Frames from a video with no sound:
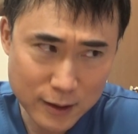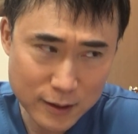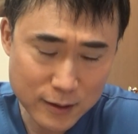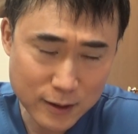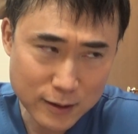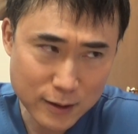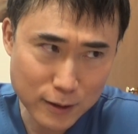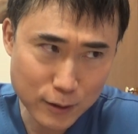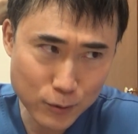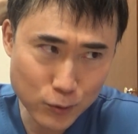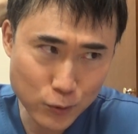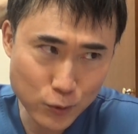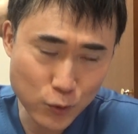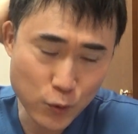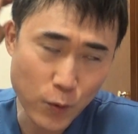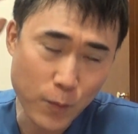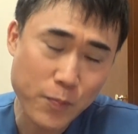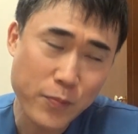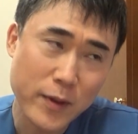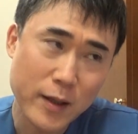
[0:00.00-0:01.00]
だけ
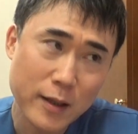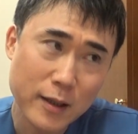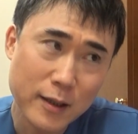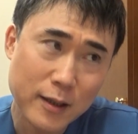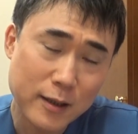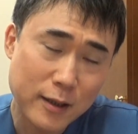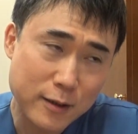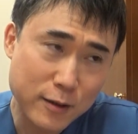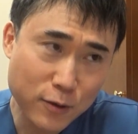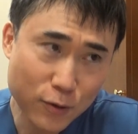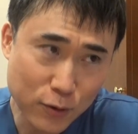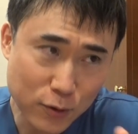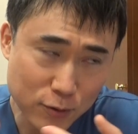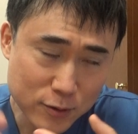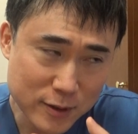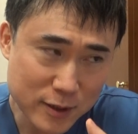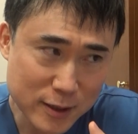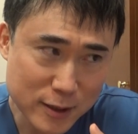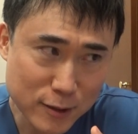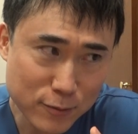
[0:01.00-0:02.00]
どこっ
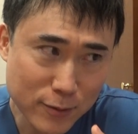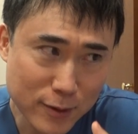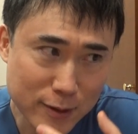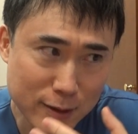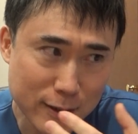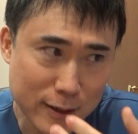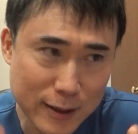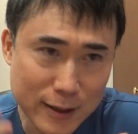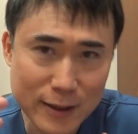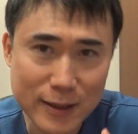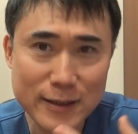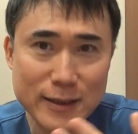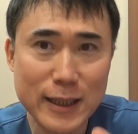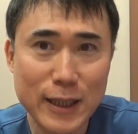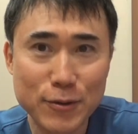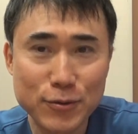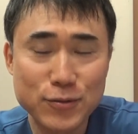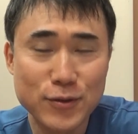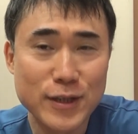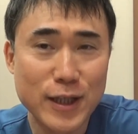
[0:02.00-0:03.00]
ちは
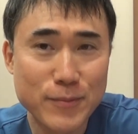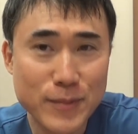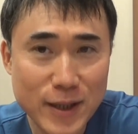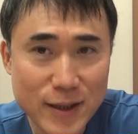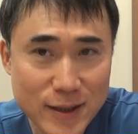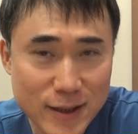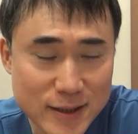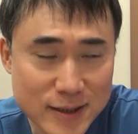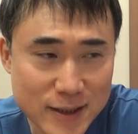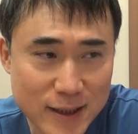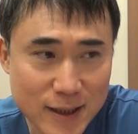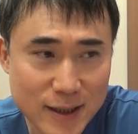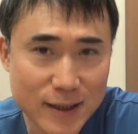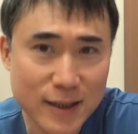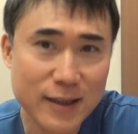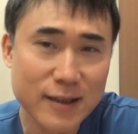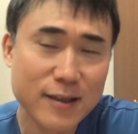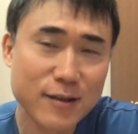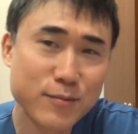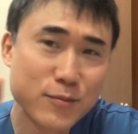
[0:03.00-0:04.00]
顔と名前出し
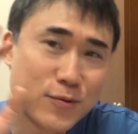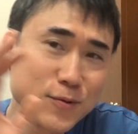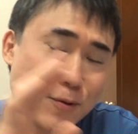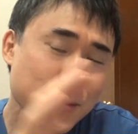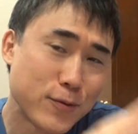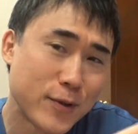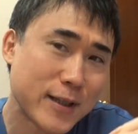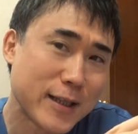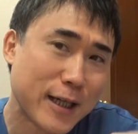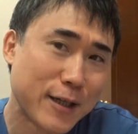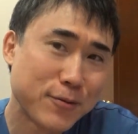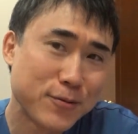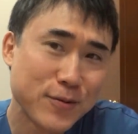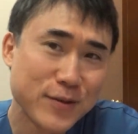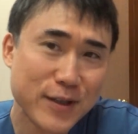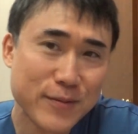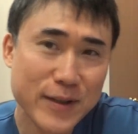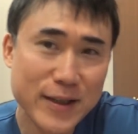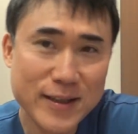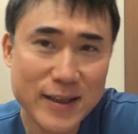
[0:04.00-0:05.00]
て向こうは顔と
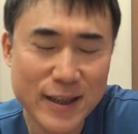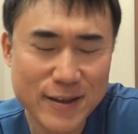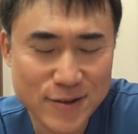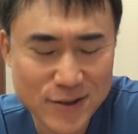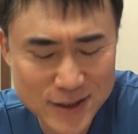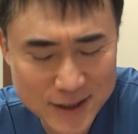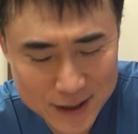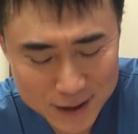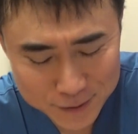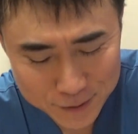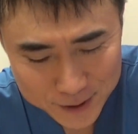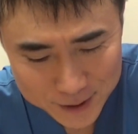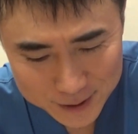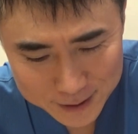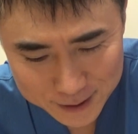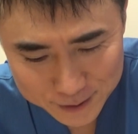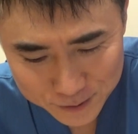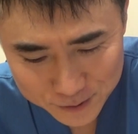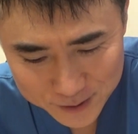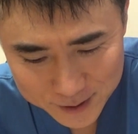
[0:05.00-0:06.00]
名前隠してるわけ
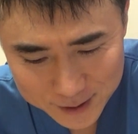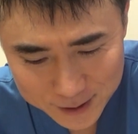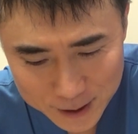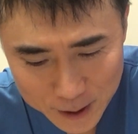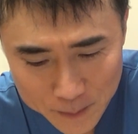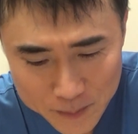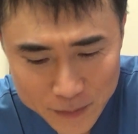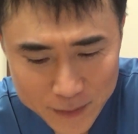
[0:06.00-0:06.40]
なので